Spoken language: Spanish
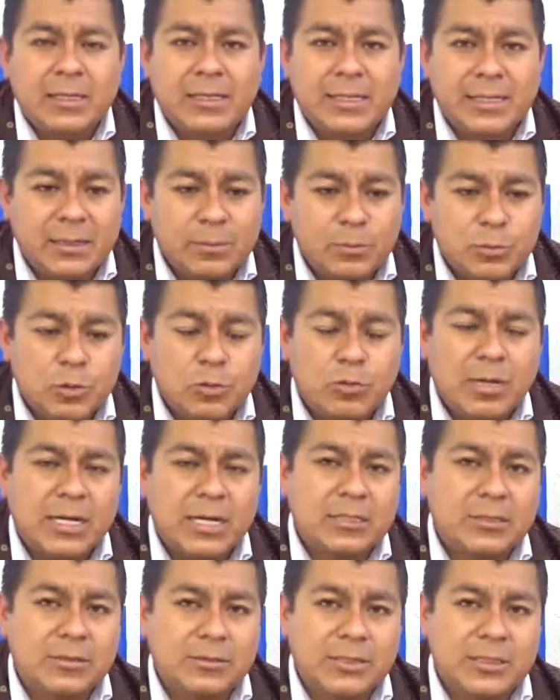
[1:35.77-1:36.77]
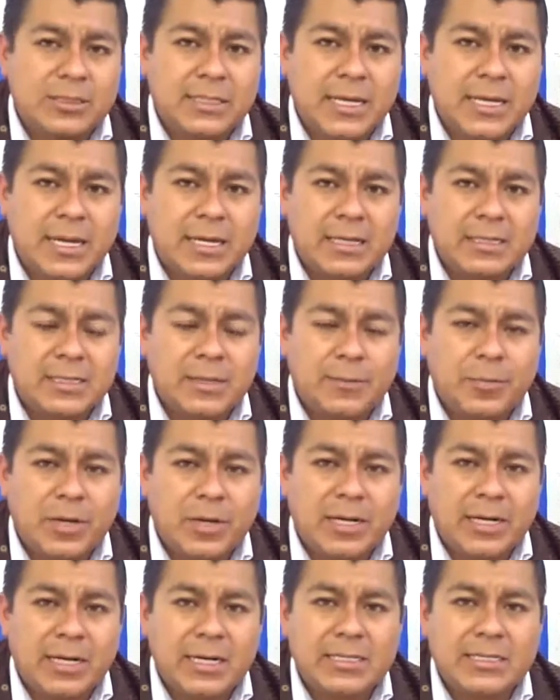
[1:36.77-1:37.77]
Tenemos lugares donde se,
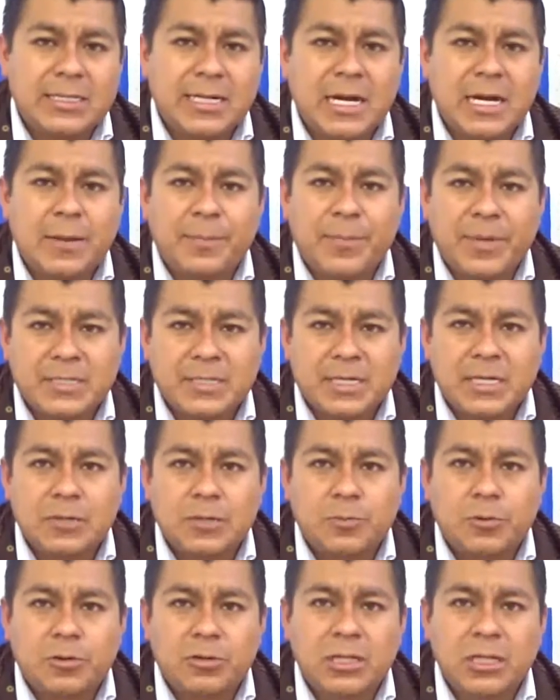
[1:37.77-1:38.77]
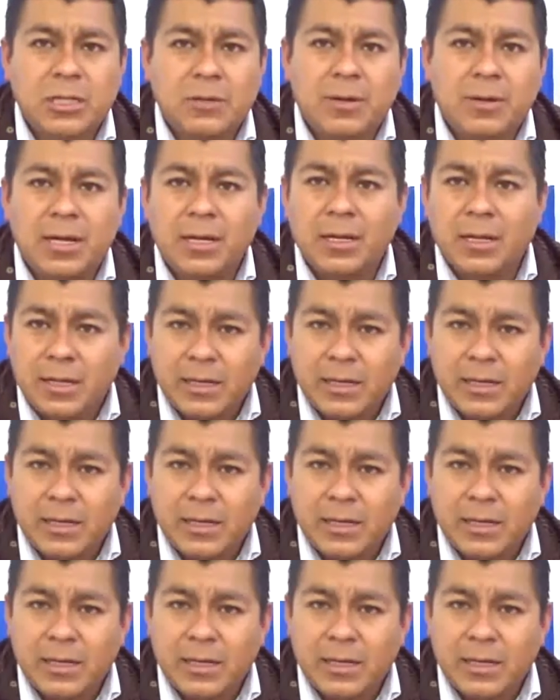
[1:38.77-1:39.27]
puede realizar la pesca deportiva,